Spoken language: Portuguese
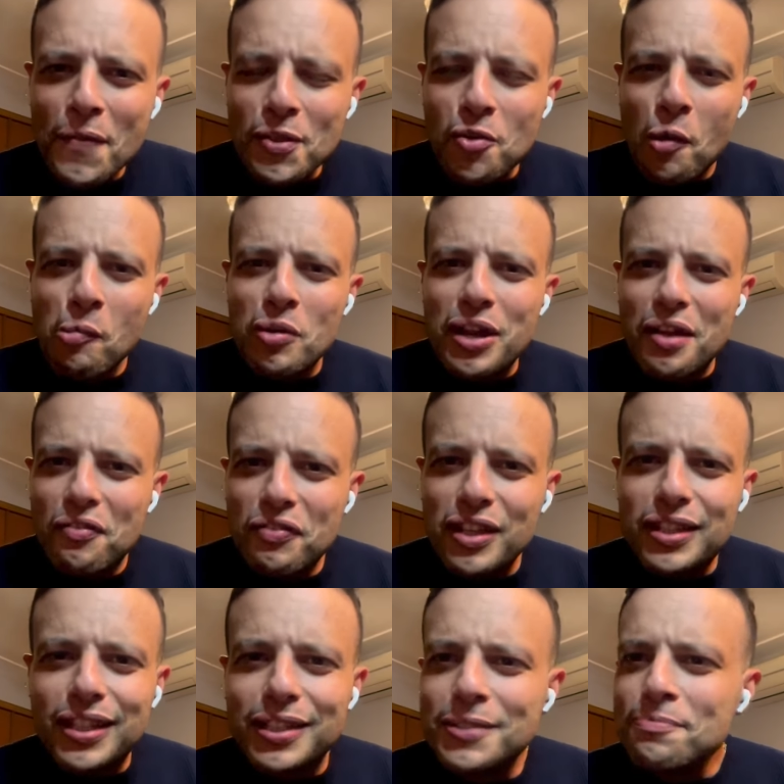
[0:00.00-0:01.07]
como como
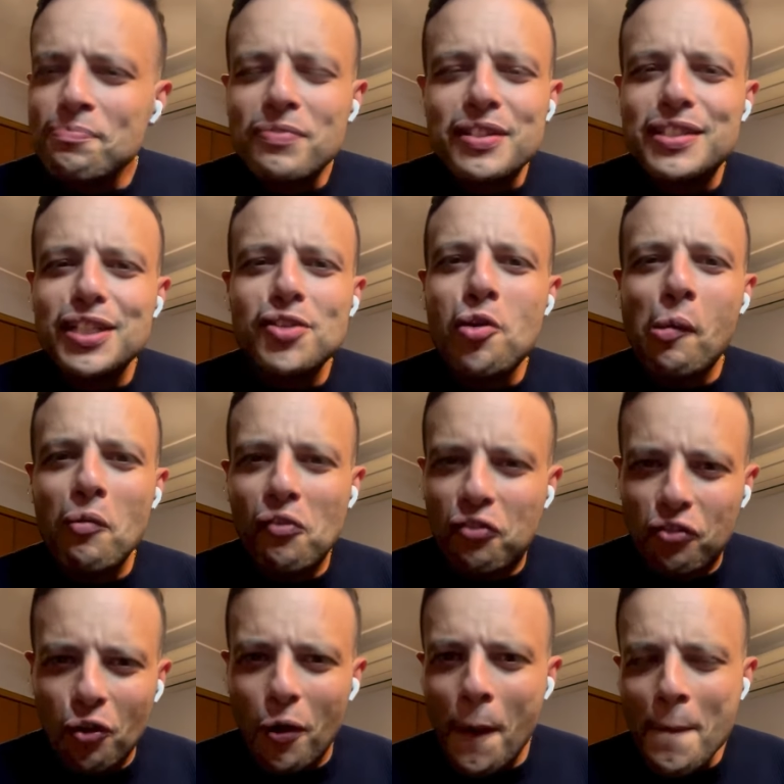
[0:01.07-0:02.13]
levita, seja como
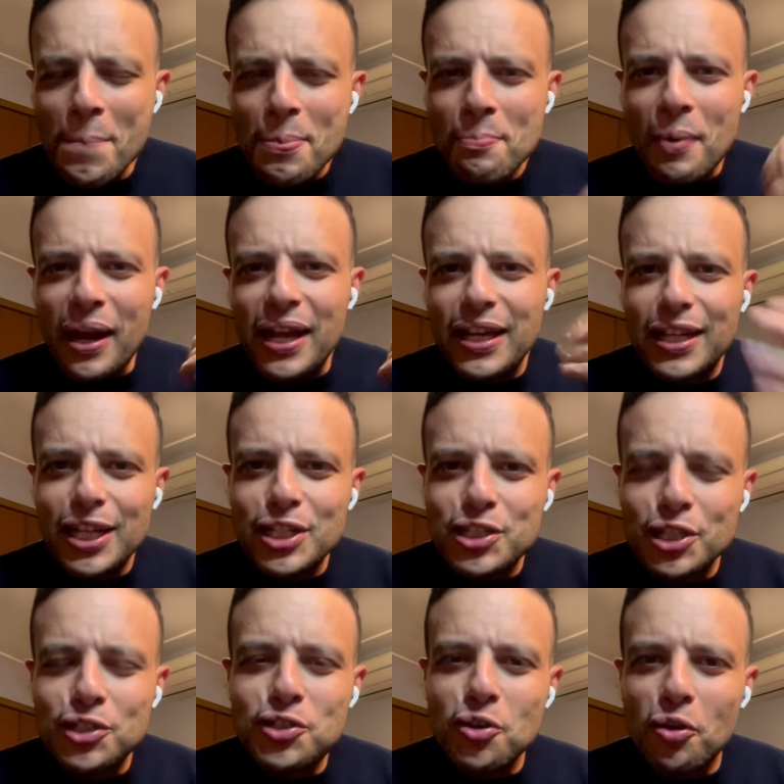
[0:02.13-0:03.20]
for, para a igreja
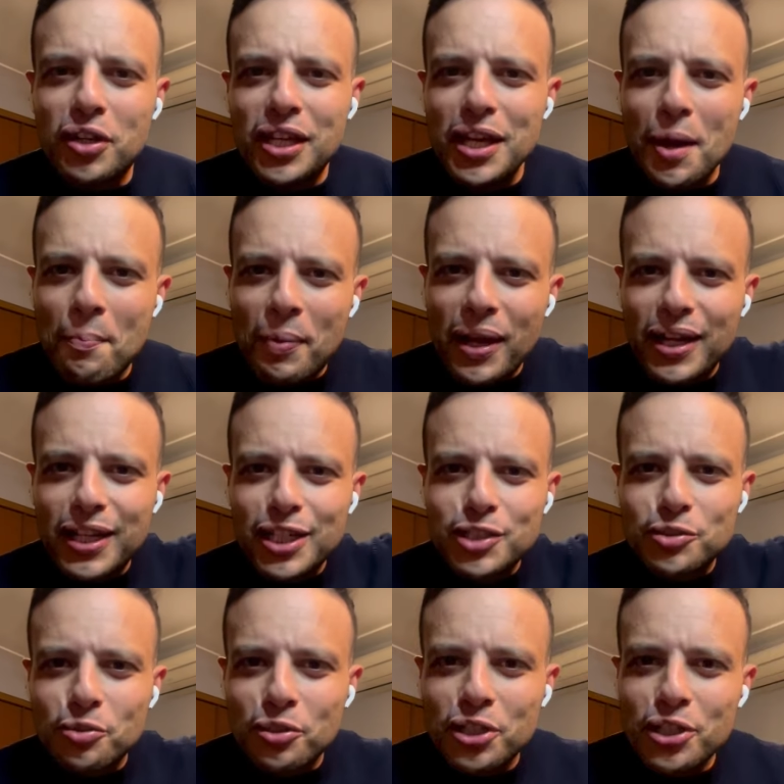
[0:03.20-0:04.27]
de Antioquia, para a igreja
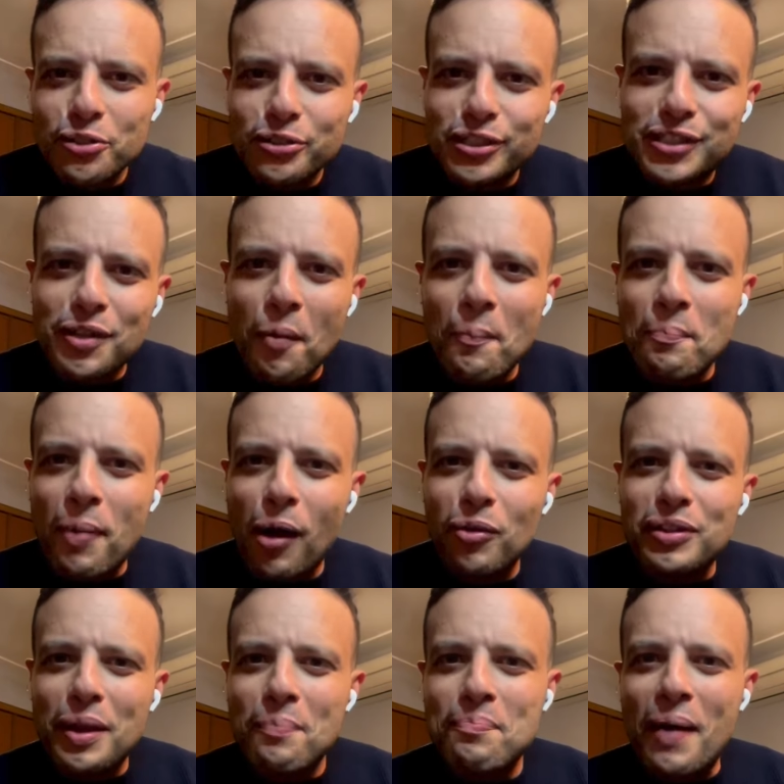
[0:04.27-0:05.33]
do Rio, de São
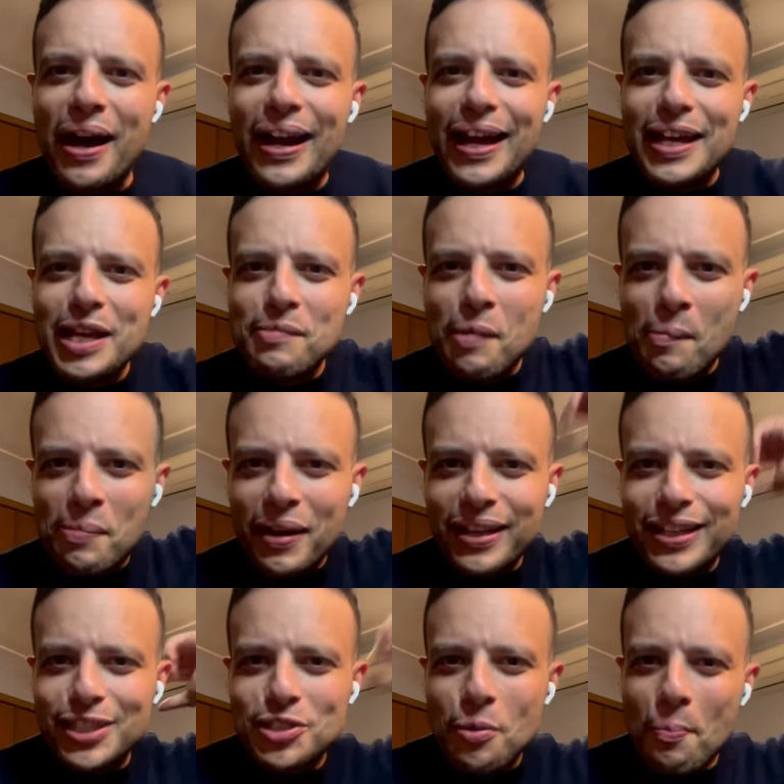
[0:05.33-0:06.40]
Paulo, da Paraíba, para a
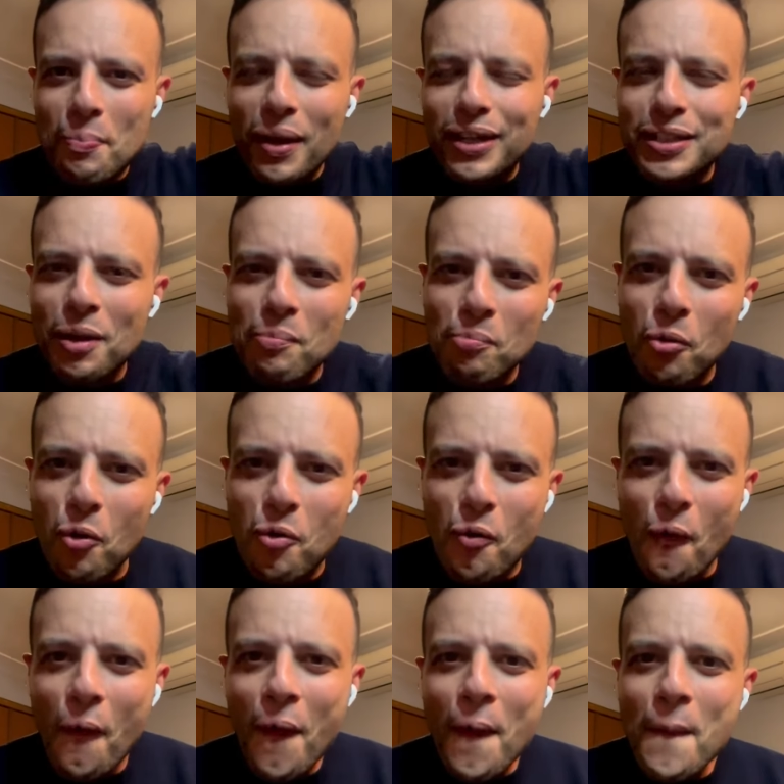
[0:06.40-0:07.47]
igreja de Pernambuco,